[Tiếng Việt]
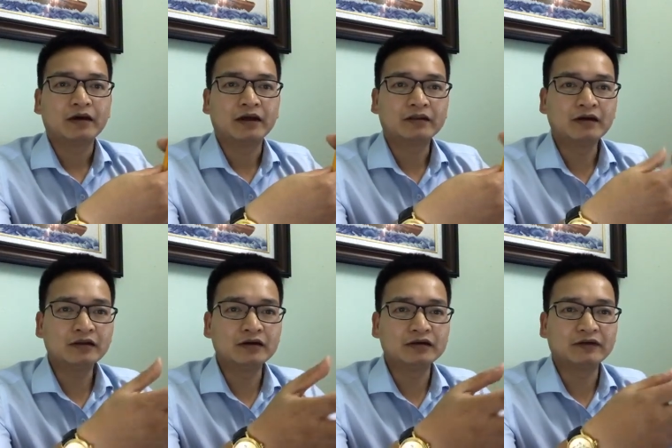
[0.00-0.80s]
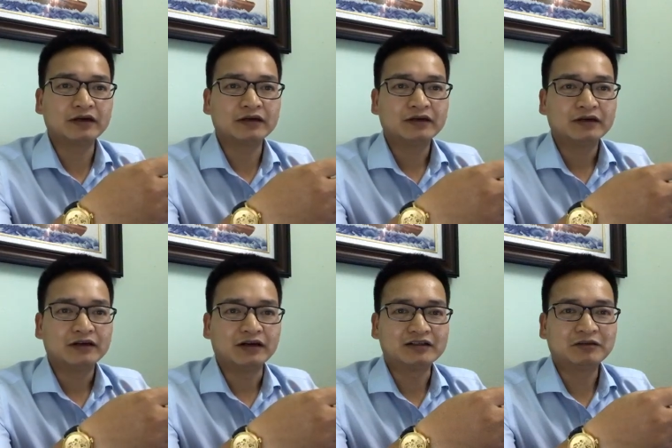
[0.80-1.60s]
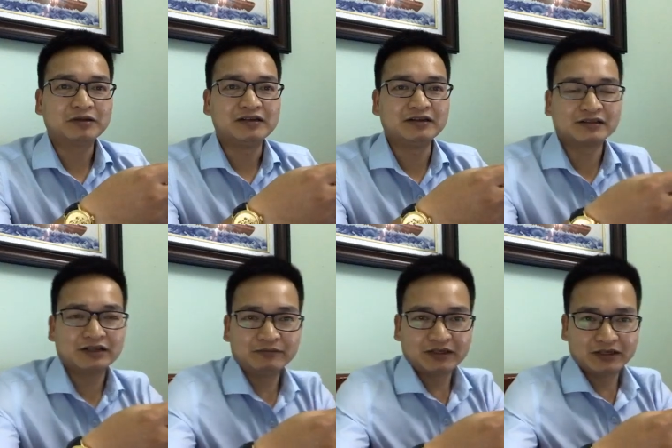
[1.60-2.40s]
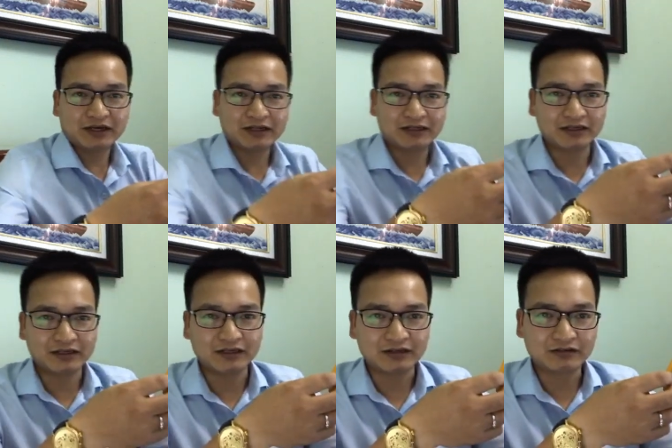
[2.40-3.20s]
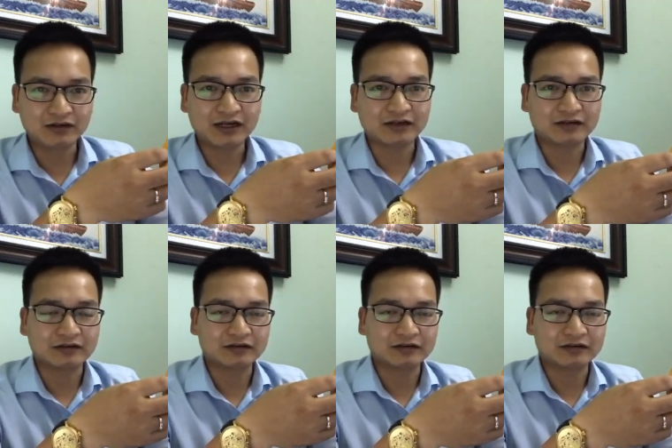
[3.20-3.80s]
Đấy, tương tự như vậy ở trong thị trường CFD này thì nó lại